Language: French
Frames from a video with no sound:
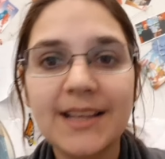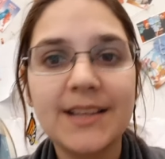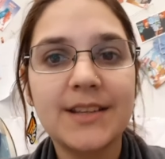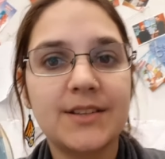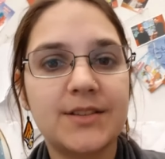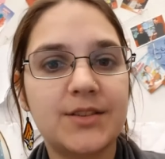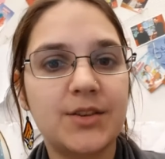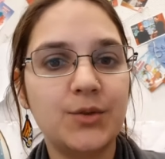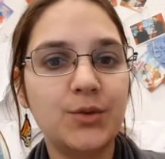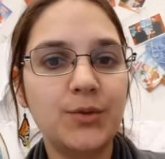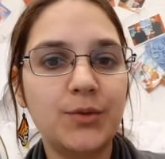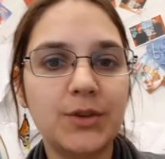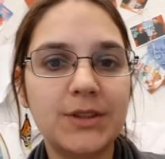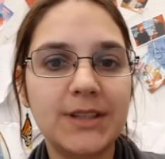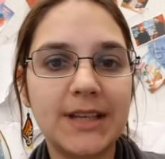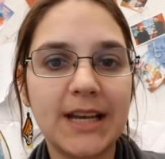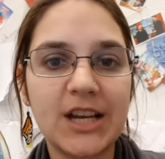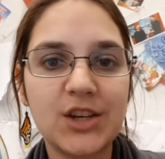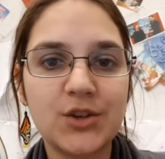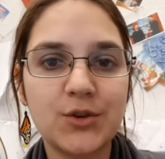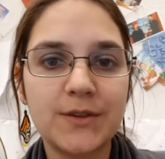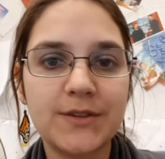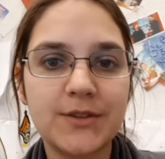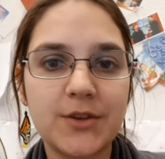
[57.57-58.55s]
Ce nouveau
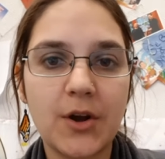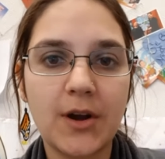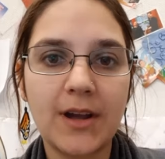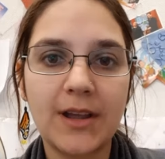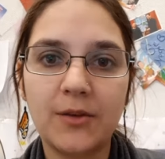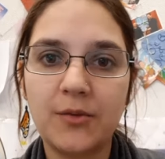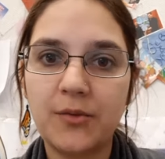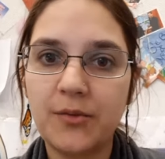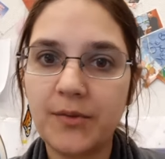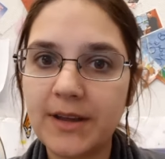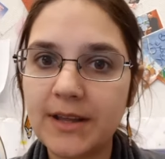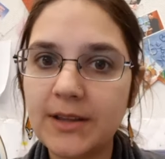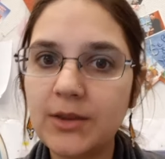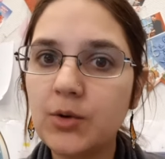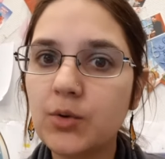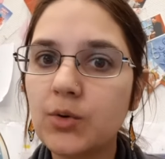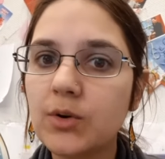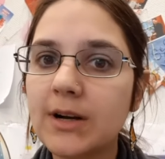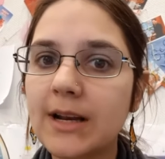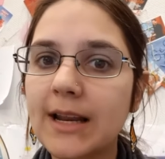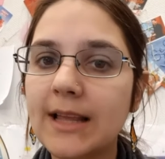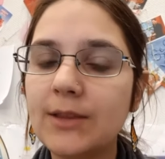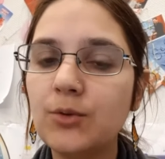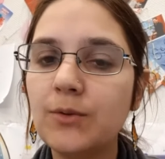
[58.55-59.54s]
tirage au sort est fait,
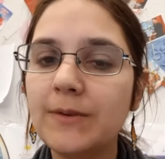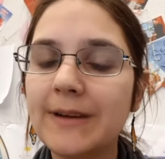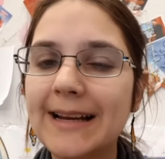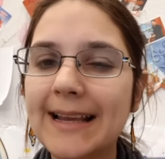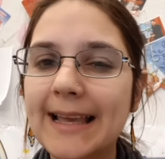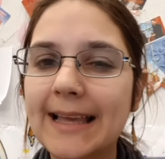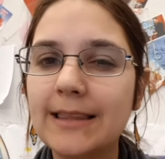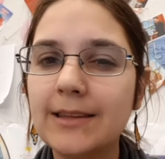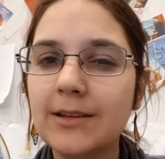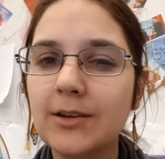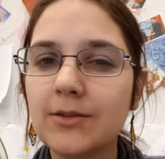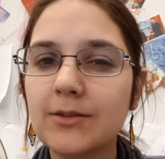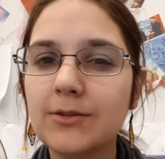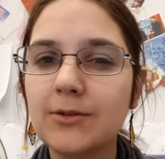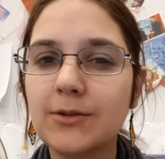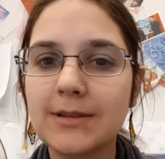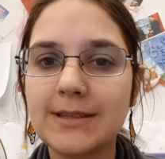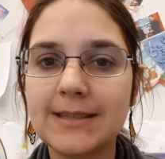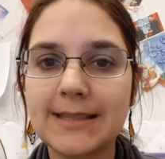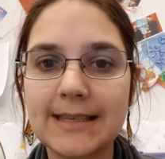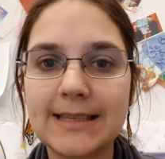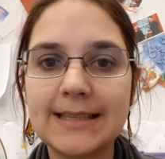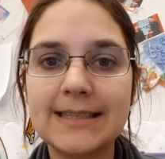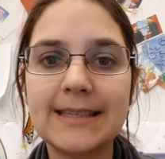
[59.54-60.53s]
donc la nouvelle gagnante
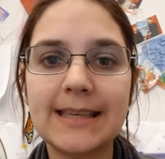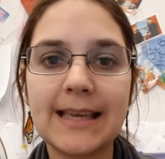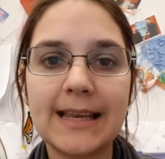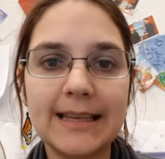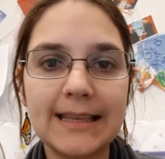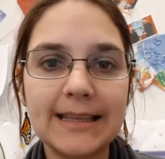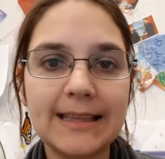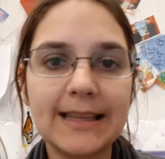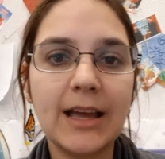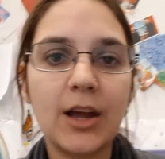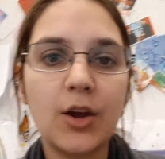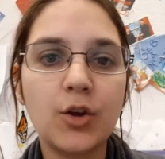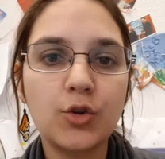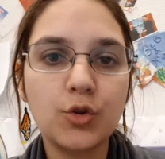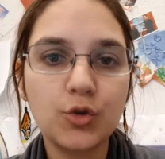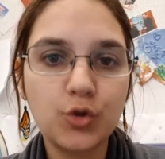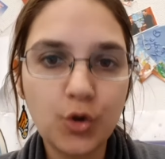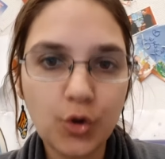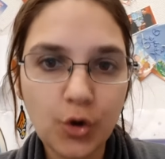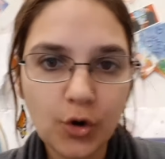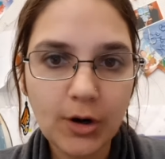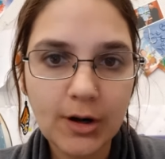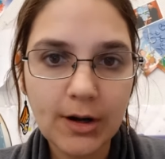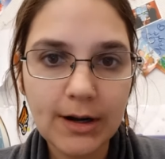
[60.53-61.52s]
c'est Céline
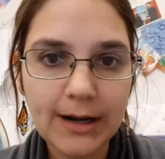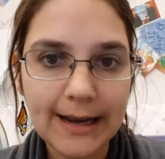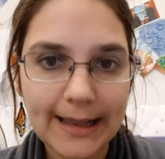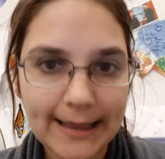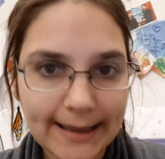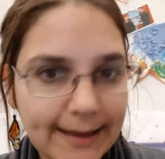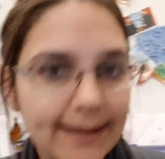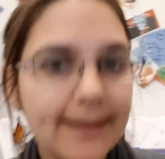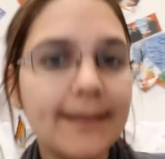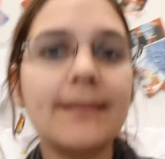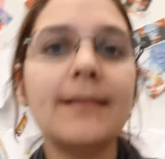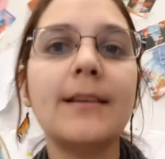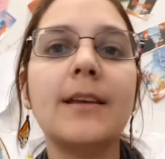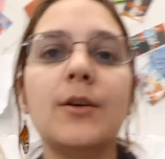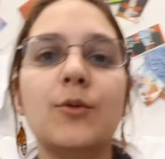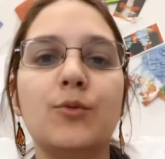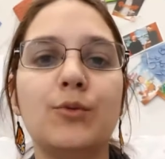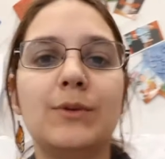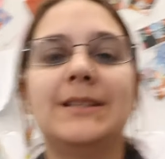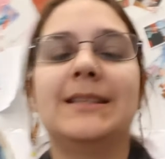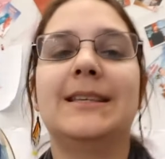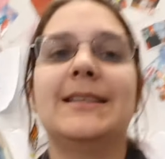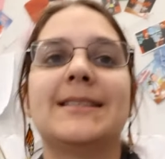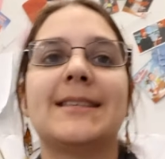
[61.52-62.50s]
Declerc,
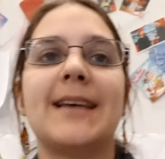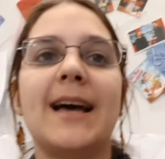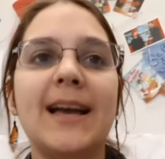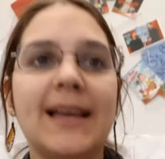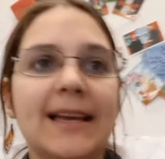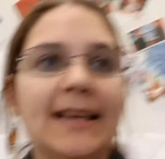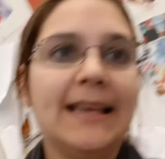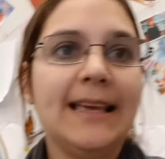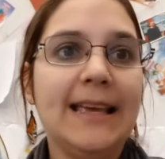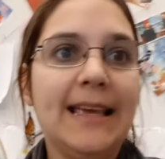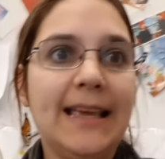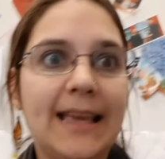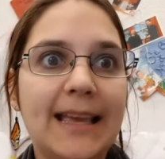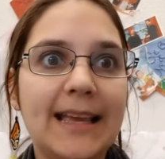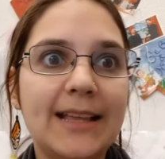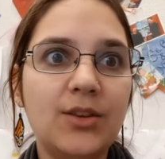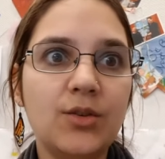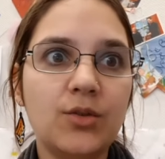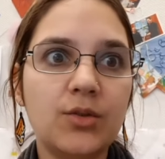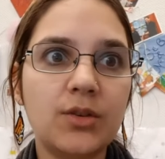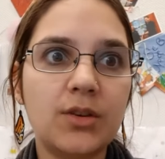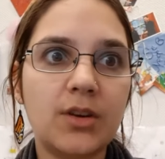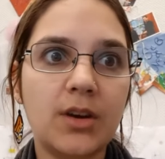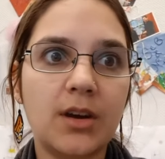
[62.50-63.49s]
oui c'est ça, et
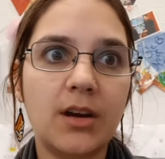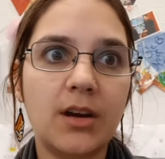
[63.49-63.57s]
donc